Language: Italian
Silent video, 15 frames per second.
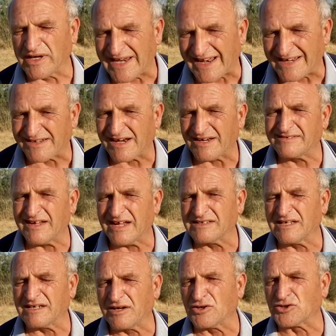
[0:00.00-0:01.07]
in altre
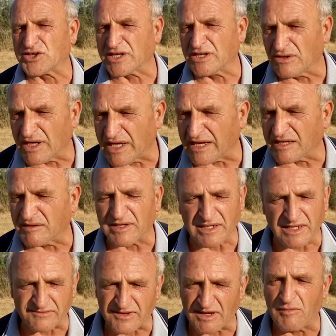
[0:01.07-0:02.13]
aziende dei nostri colleghi
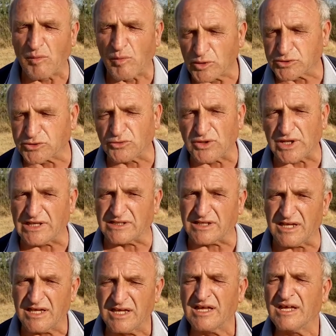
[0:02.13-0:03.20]
perché siamo molto
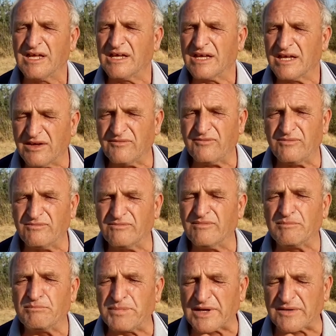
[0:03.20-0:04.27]
uniti
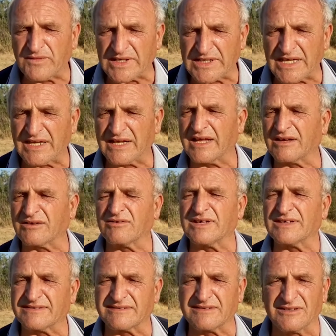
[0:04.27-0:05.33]
per vedere
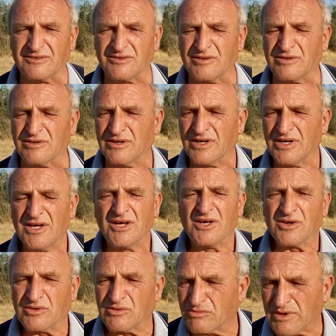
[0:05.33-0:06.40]
questo,
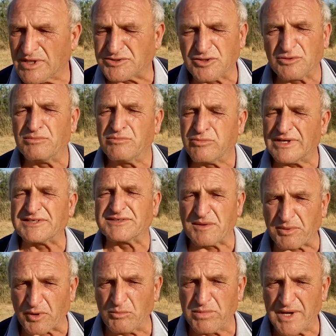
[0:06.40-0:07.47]
questo, queste
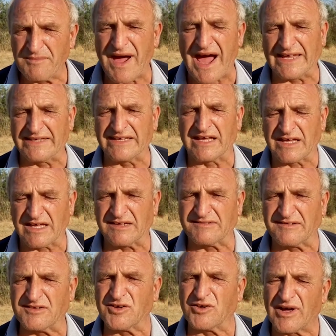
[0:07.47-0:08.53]
problematiche che
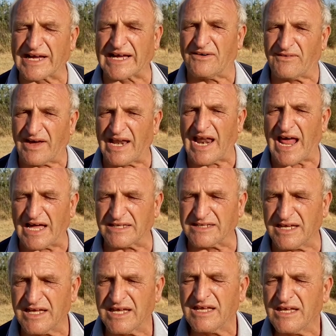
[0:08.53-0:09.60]
si sono
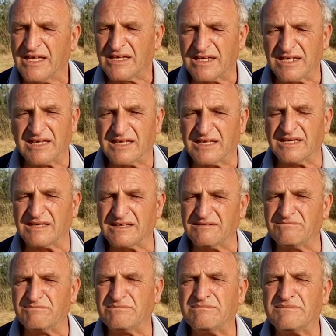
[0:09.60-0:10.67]
accavallate
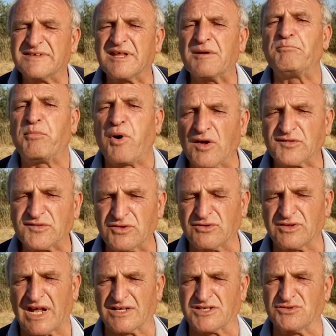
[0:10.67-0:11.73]
e se possono
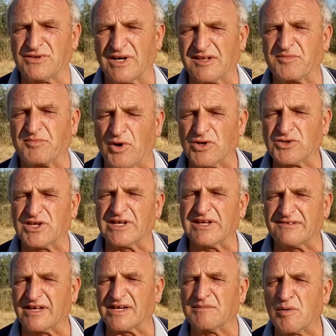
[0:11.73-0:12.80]
darci una risposta ne
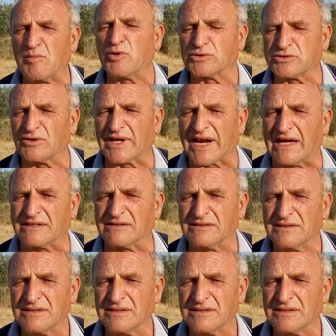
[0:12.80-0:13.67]
saremo molto grato.